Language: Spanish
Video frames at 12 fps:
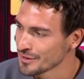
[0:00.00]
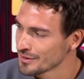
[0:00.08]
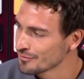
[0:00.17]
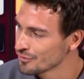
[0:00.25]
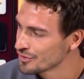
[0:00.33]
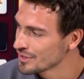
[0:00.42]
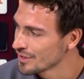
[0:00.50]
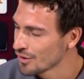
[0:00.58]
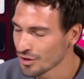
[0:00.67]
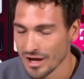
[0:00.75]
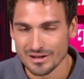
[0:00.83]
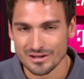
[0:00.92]
y luego de
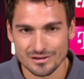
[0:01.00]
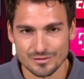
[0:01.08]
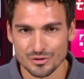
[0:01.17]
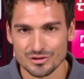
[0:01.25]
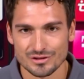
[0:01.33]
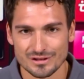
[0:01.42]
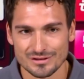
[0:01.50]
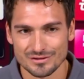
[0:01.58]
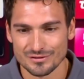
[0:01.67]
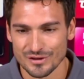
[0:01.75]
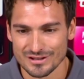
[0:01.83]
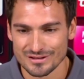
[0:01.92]
tres años
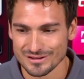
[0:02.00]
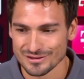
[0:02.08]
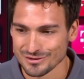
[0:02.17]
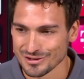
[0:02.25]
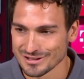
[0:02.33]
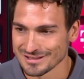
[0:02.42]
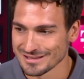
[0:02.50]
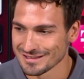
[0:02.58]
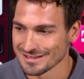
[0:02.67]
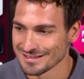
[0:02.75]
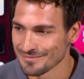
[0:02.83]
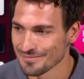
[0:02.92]
decidió volver
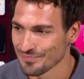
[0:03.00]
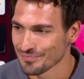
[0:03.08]
al club.